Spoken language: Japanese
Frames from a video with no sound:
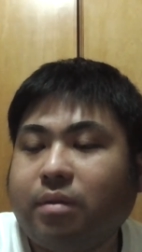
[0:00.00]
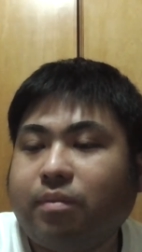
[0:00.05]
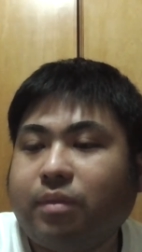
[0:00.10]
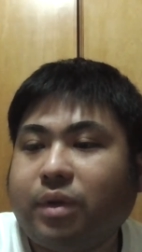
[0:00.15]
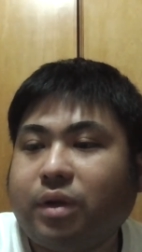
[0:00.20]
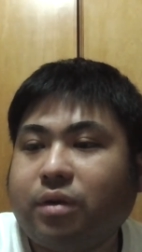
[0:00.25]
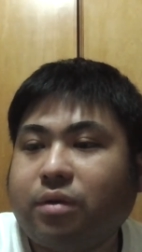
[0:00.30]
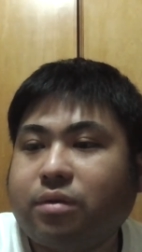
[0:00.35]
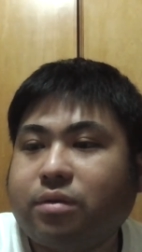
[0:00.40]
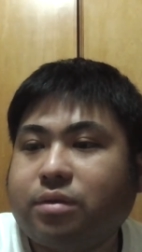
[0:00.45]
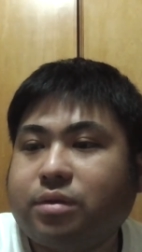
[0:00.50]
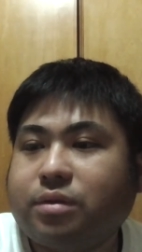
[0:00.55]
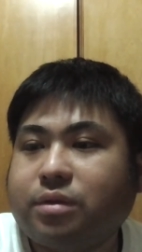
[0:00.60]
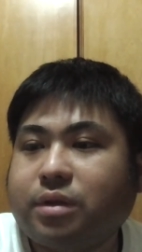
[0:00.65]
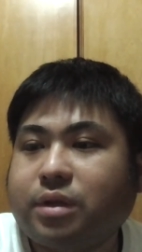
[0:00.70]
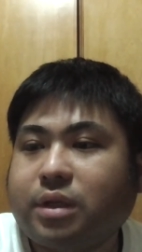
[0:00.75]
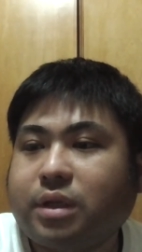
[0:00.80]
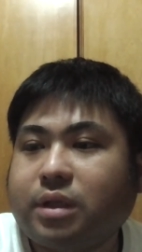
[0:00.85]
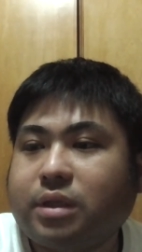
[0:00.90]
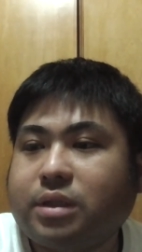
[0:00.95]

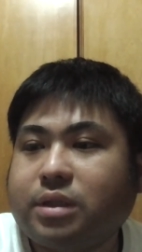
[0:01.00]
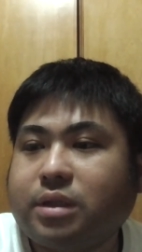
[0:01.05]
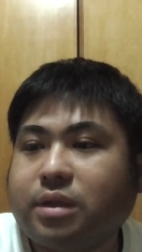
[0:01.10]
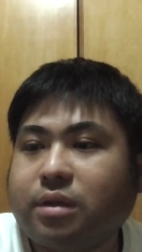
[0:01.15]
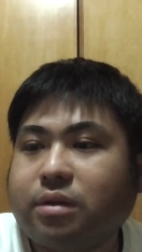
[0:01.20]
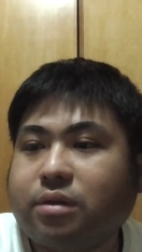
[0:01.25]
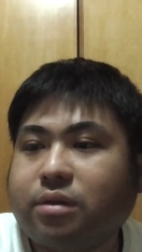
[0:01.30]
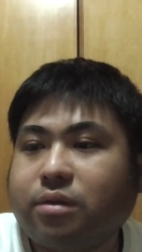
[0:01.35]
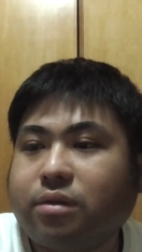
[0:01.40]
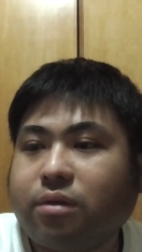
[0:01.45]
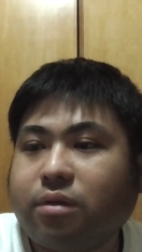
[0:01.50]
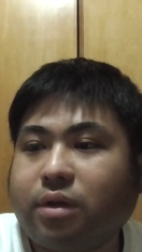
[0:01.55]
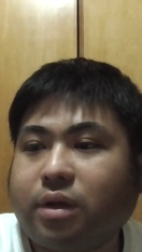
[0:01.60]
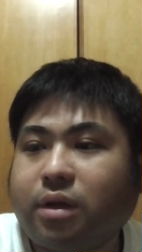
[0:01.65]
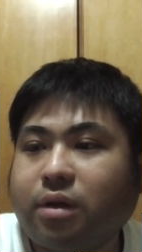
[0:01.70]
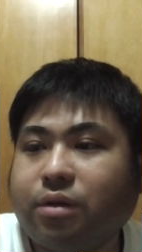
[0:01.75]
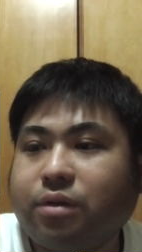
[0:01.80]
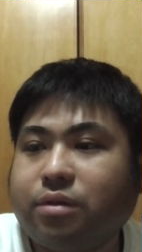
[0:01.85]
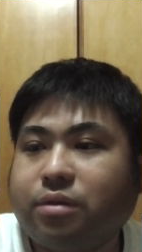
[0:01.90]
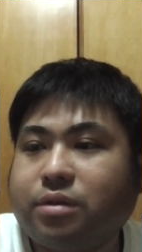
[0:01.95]
60件近く動
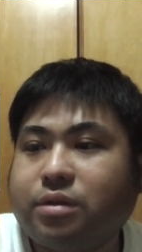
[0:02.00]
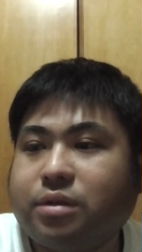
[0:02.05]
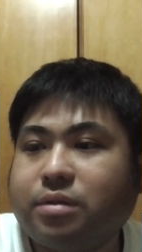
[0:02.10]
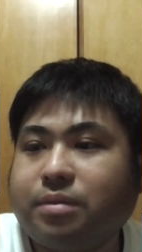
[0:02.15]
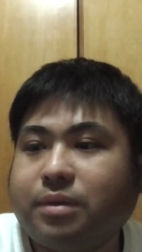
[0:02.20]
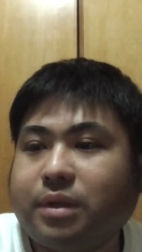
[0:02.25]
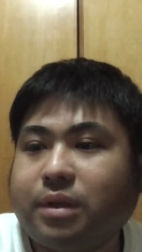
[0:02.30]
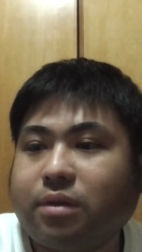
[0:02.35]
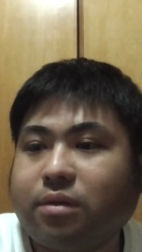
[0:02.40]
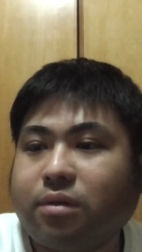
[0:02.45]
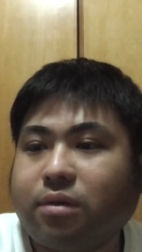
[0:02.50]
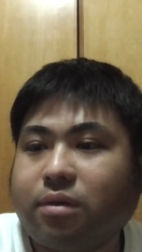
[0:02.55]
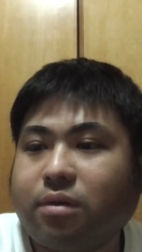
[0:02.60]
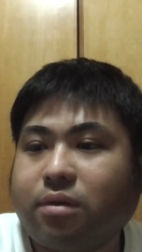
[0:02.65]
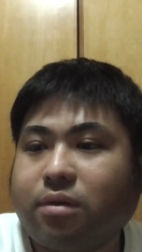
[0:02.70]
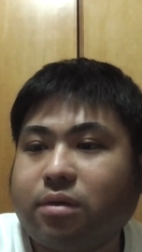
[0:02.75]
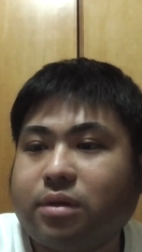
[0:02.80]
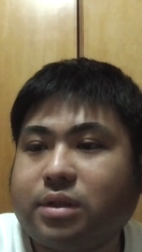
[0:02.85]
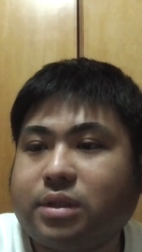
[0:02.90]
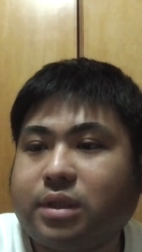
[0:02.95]
画を YouTube で投
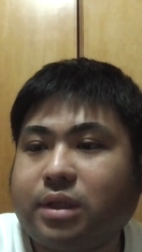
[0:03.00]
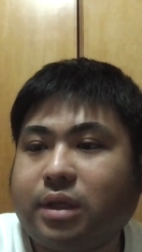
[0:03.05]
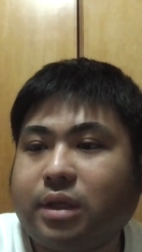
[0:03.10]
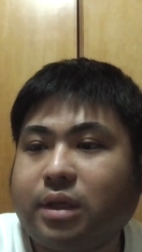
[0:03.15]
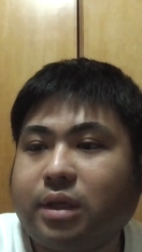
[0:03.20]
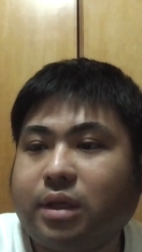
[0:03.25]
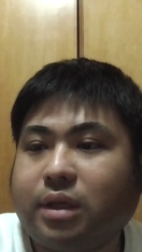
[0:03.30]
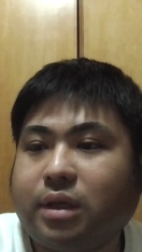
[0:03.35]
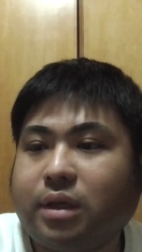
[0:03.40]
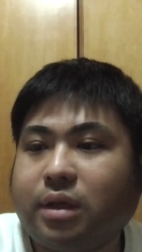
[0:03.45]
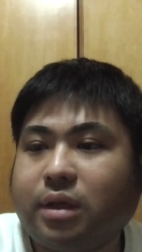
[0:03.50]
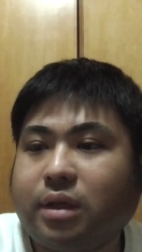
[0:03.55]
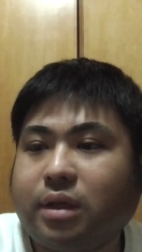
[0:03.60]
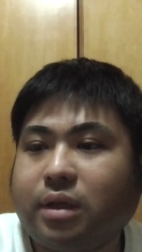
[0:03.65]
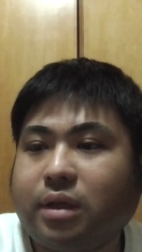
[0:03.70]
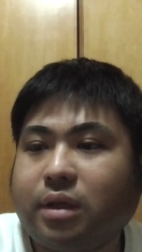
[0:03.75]
稿して